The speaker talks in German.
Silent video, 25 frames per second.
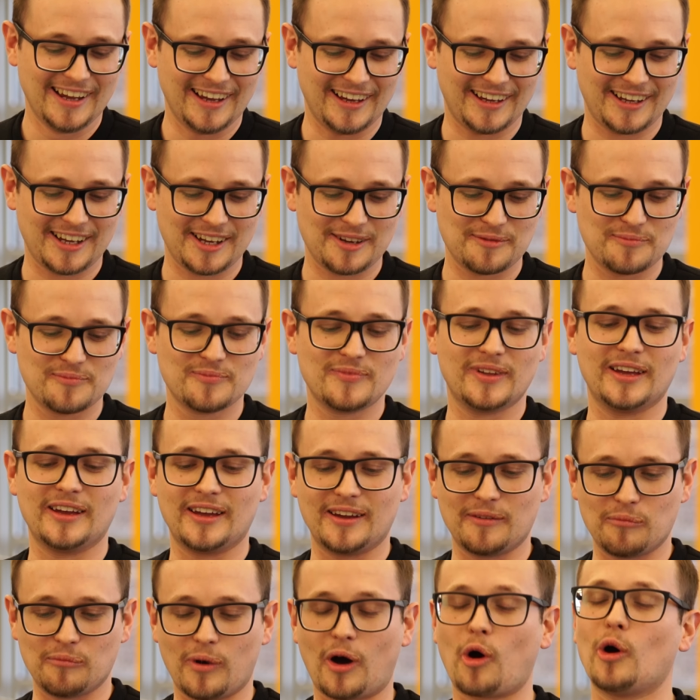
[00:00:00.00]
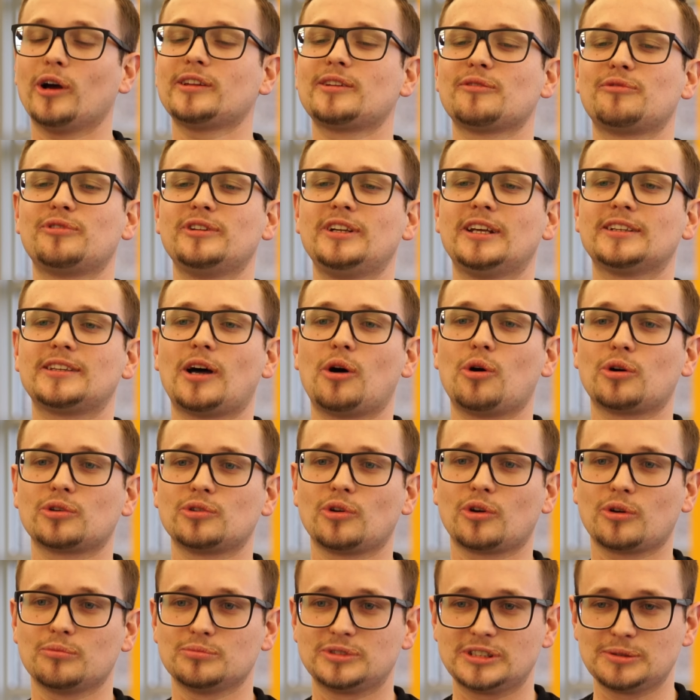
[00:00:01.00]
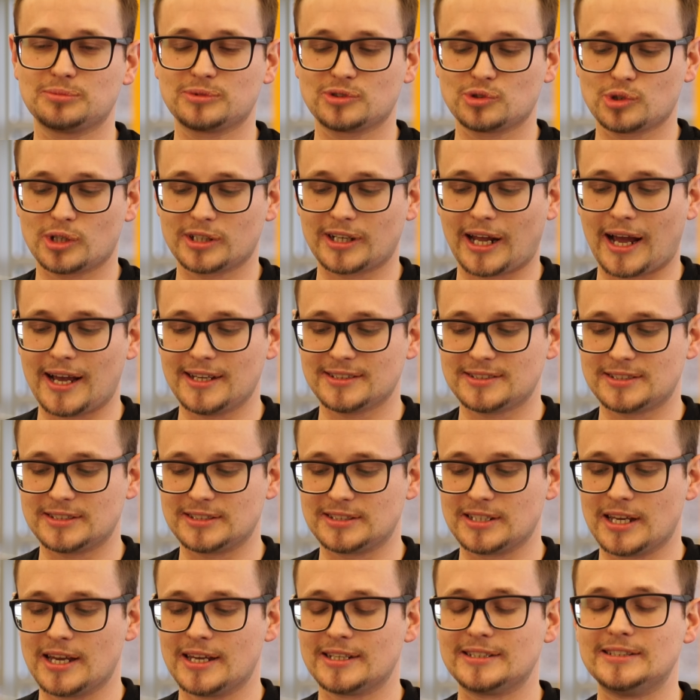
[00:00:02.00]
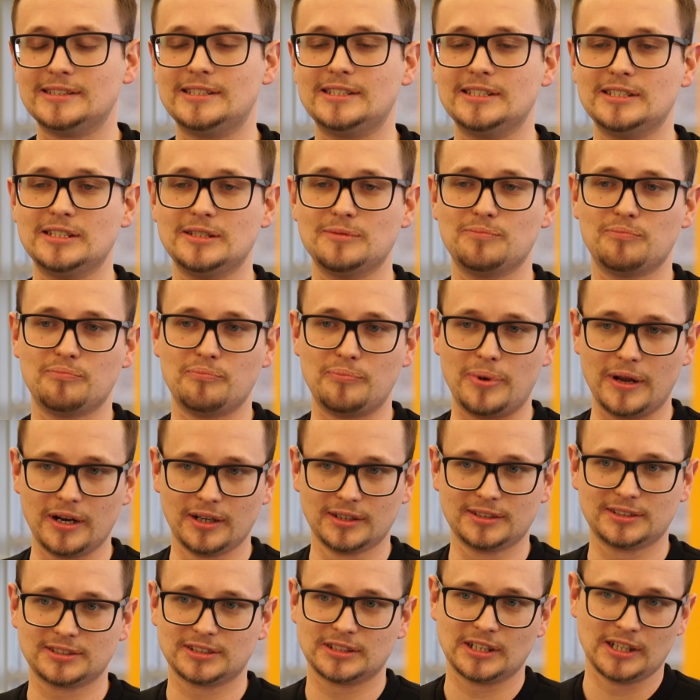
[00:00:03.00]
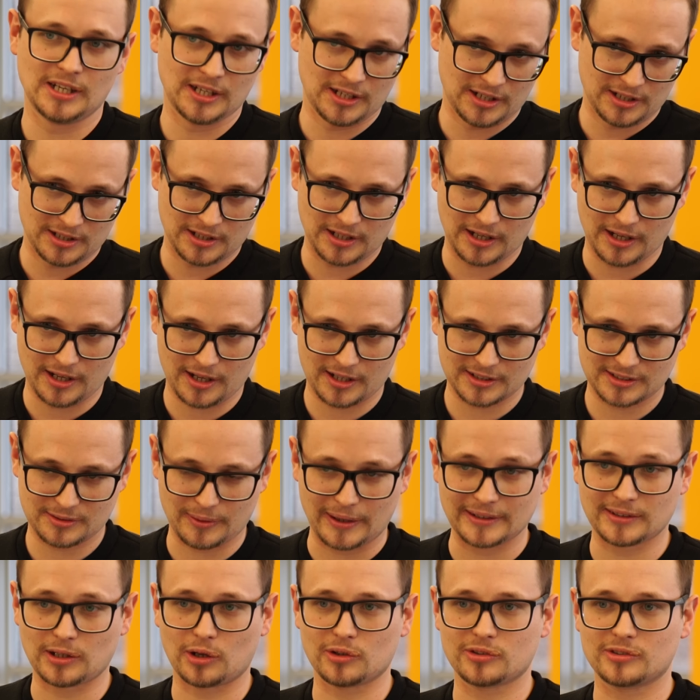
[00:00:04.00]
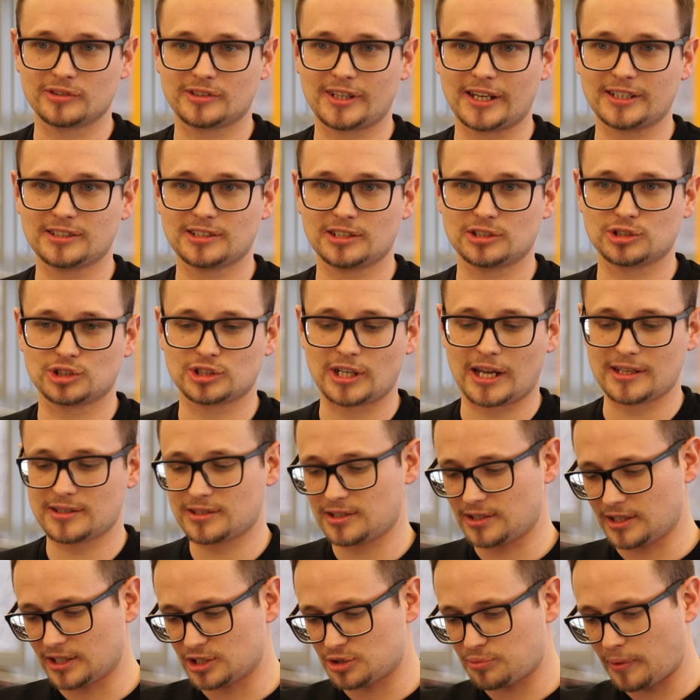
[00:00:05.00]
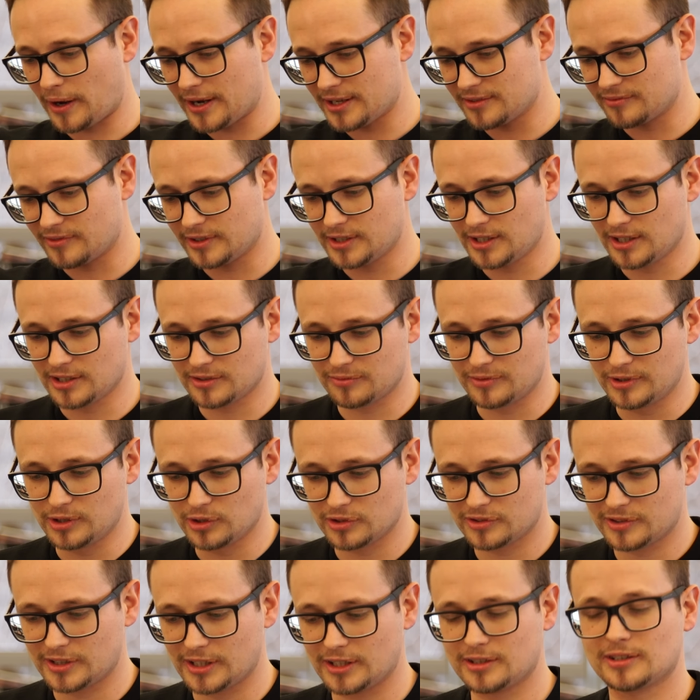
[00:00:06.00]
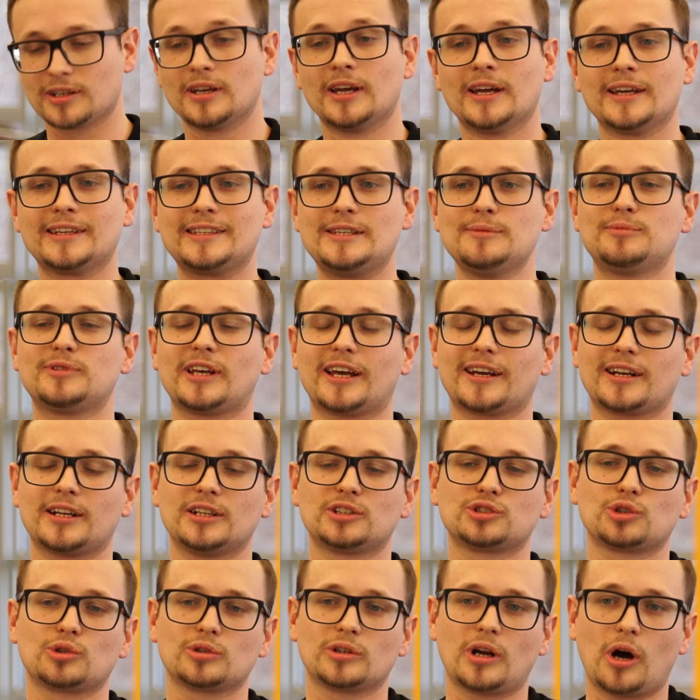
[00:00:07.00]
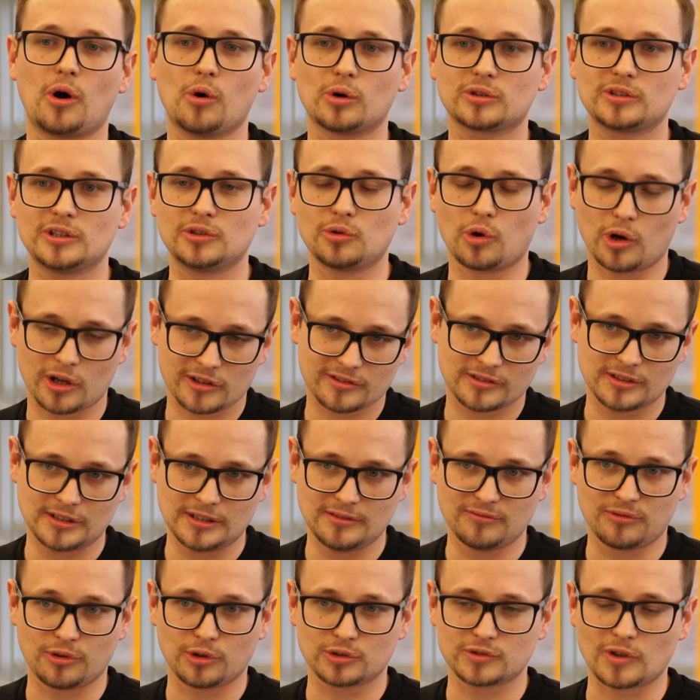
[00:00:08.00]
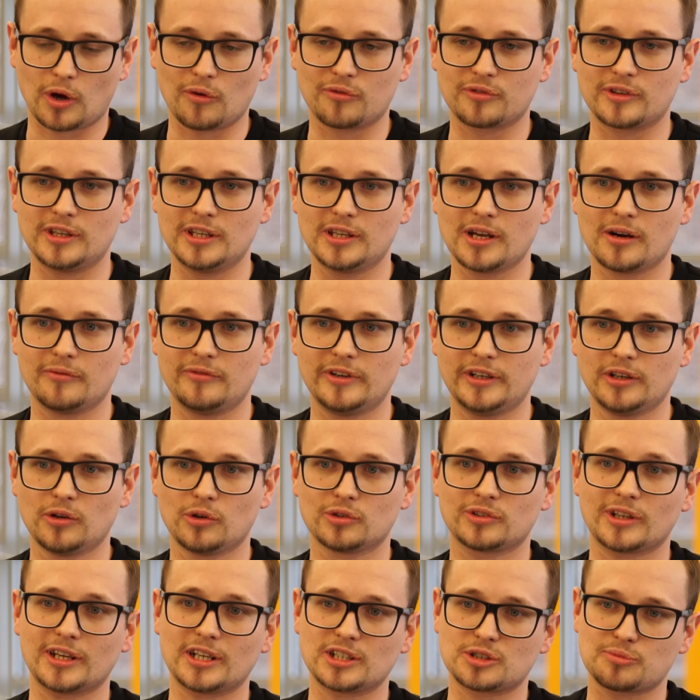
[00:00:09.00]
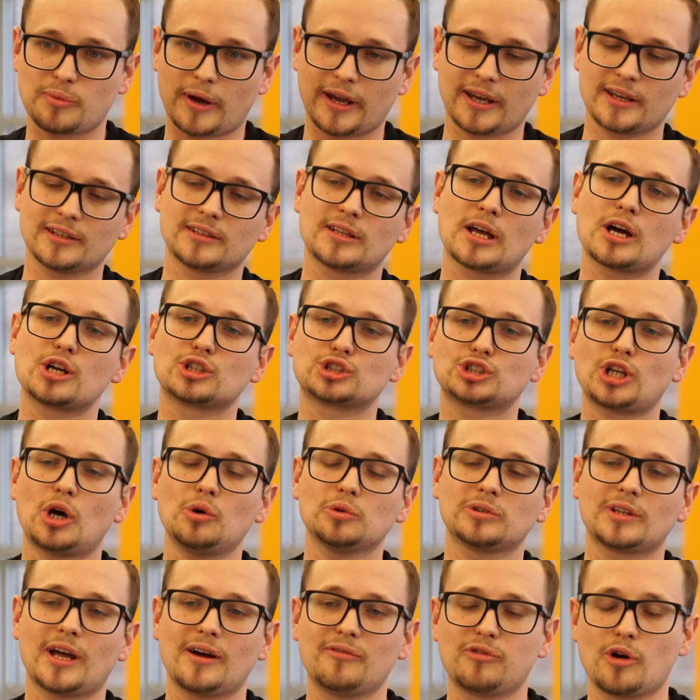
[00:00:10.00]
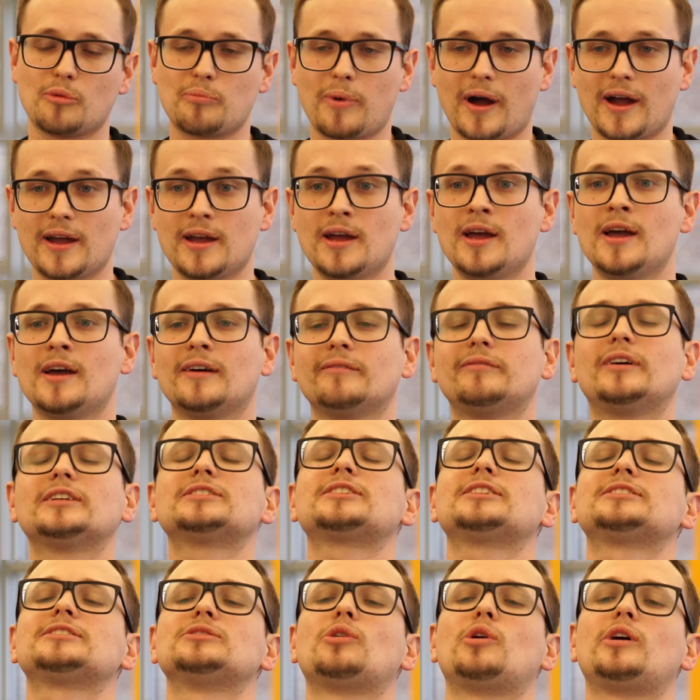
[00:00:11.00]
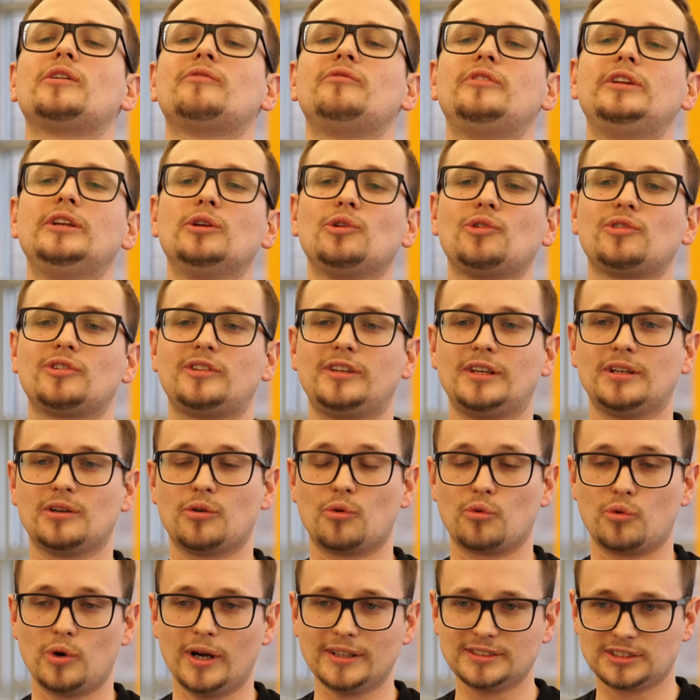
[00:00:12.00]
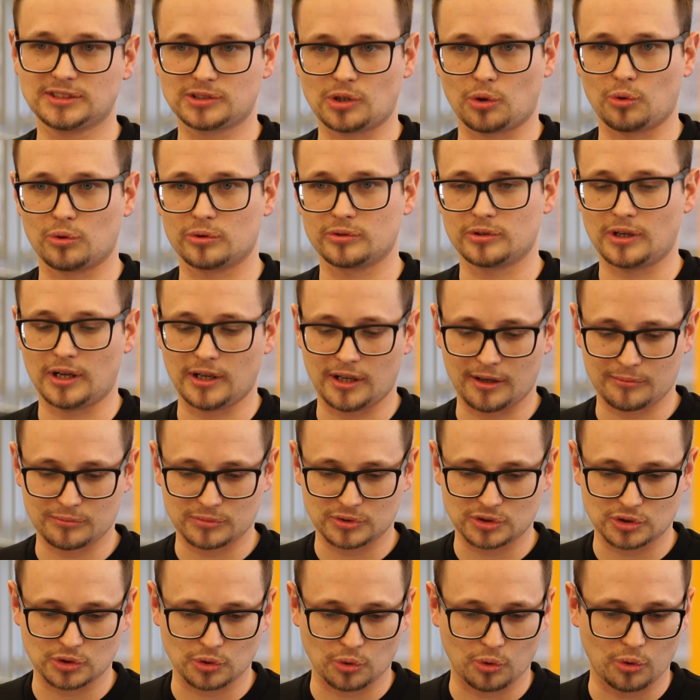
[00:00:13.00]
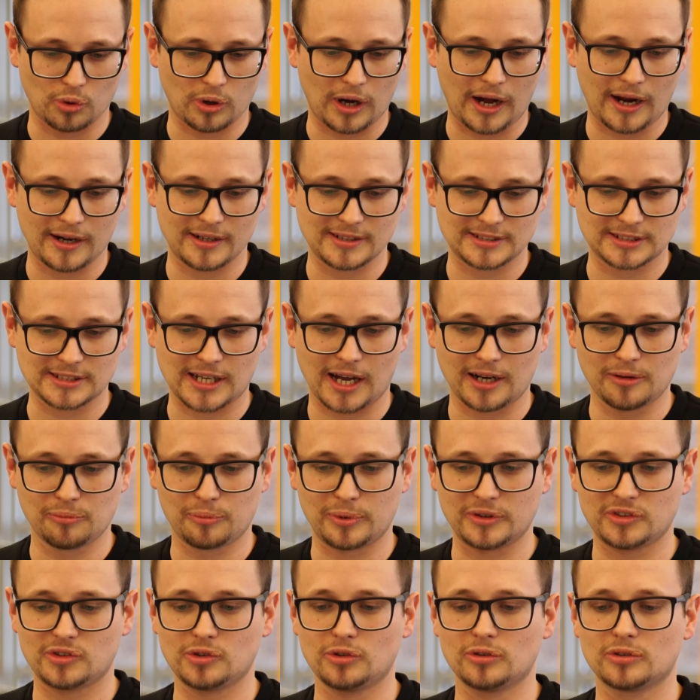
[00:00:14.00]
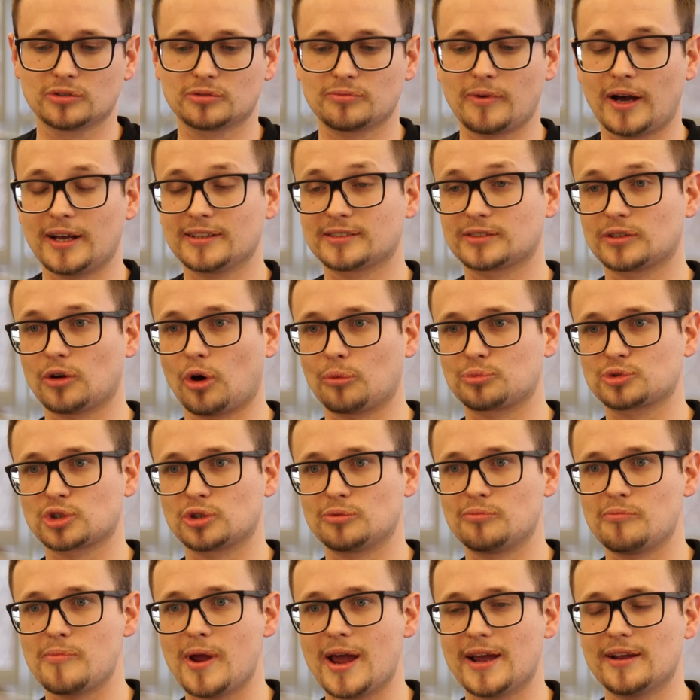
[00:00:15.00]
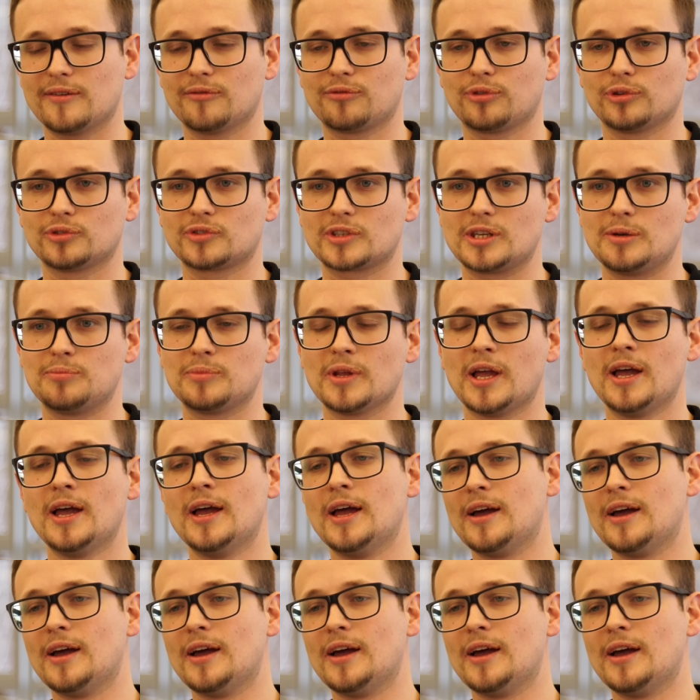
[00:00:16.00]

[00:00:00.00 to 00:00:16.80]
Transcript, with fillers: Ähm, heute findet auch noch um 17.30 Uhr die Bild- 2016 äh, statt. Entsprechend, wenn ihr das Video seht, gibt es eigentlich schon auch die neuesten Infos auf Giga Windows. Entsprechend schaut da vorbei, was das neue Windows 10 Redstone ähm, so alles kann, beziehungsweise ob es schon mehr Infos gibt,